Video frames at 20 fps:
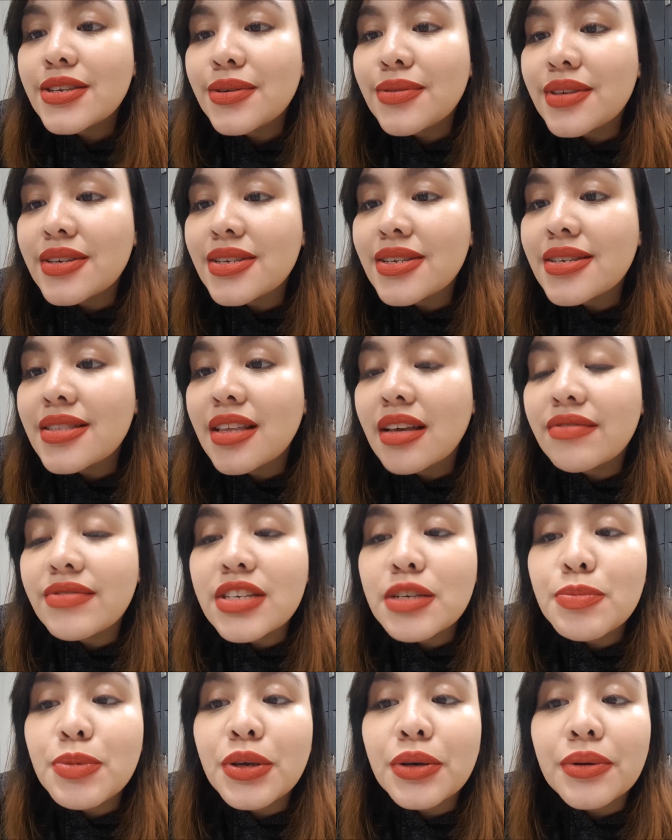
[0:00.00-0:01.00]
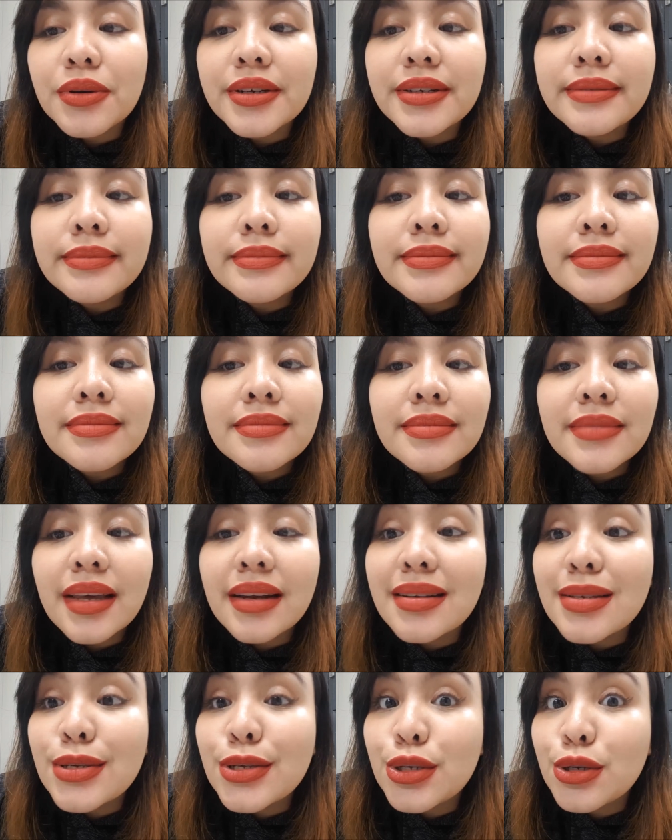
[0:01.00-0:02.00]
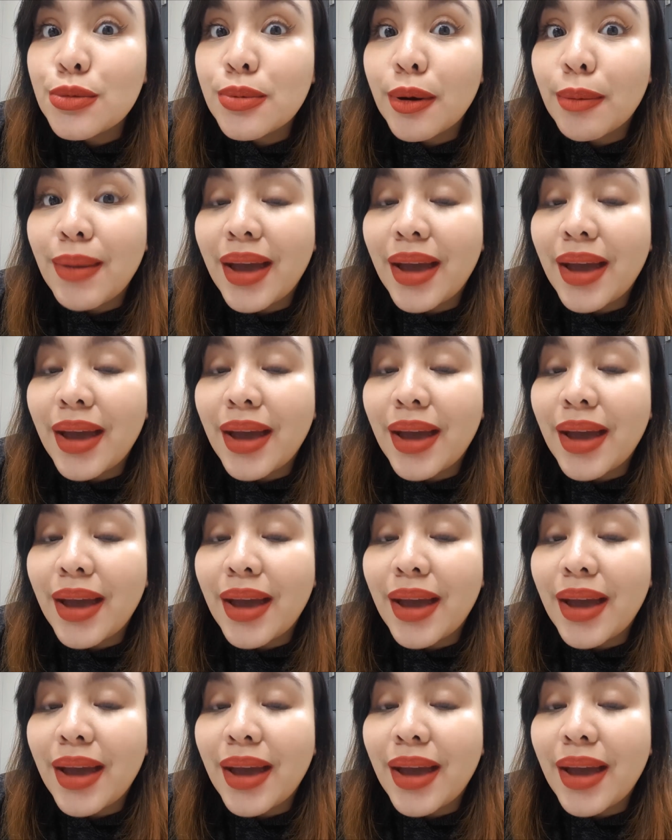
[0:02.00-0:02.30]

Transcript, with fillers: So this is Love is Pure and it's super